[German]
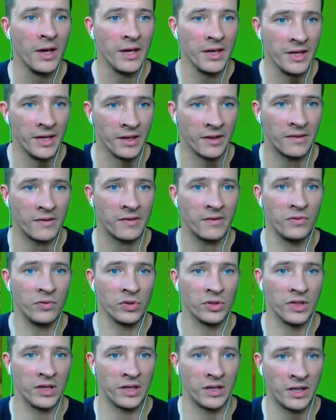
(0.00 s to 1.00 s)
Jetzt
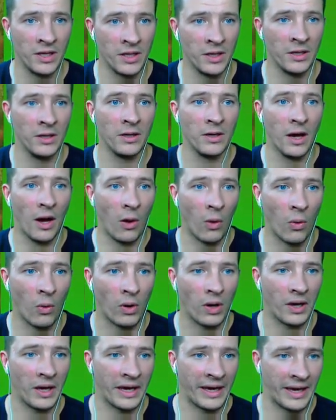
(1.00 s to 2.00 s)
wird der King
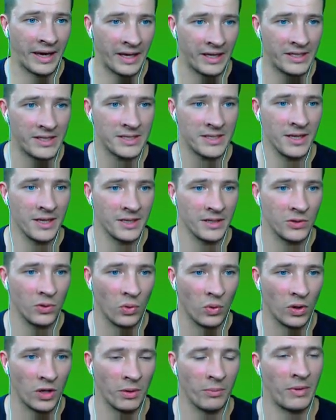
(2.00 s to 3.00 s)
auch rechtzeitig
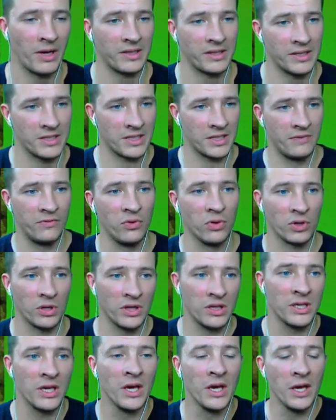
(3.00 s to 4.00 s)
hochgemacht, dass ich
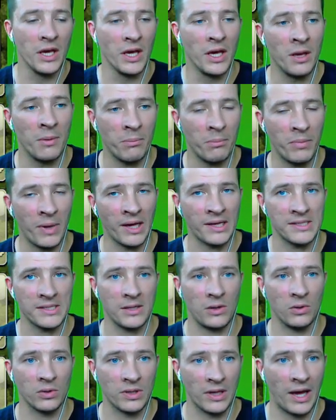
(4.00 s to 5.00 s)
wirklich im
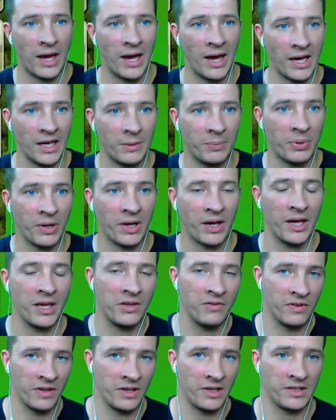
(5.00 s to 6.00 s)
Maxed Out 8
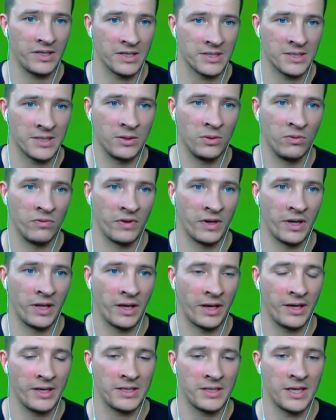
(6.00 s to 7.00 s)
Bereich, wenn ich das dann irgendwann
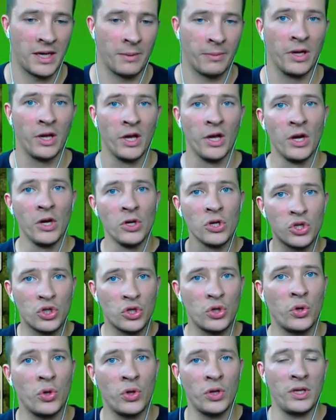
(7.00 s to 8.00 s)
erreicht habe,
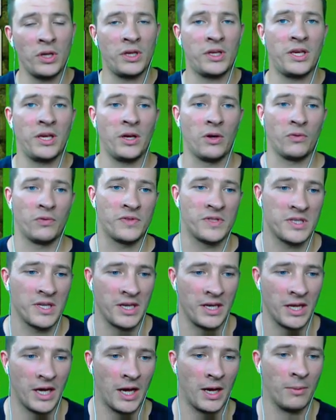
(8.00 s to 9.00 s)
schön den King auf
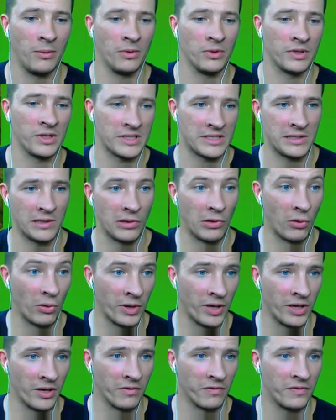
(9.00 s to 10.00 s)
10 habe und das
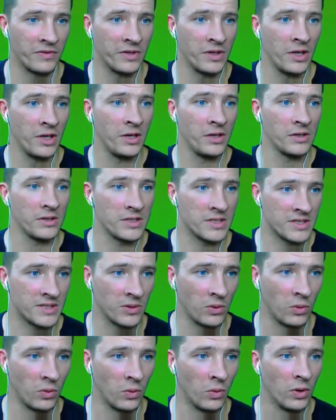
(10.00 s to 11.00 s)
läuft.
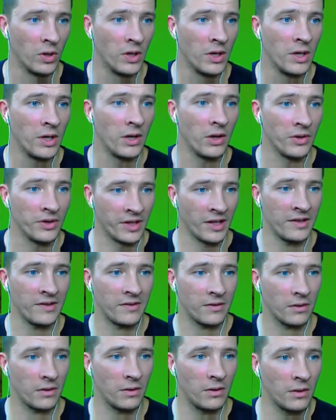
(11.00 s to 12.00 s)
So, und
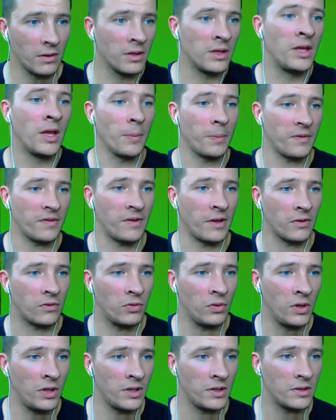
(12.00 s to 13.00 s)
jetzt gibt es
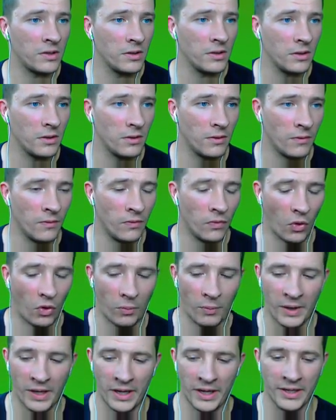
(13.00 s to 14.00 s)
natürlich
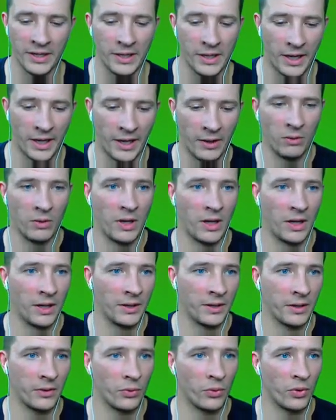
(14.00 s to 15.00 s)
nochmal den ein oder
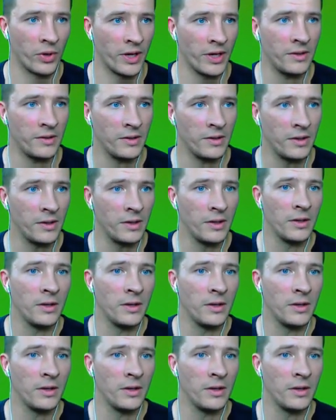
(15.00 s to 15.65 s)
anderen Raid.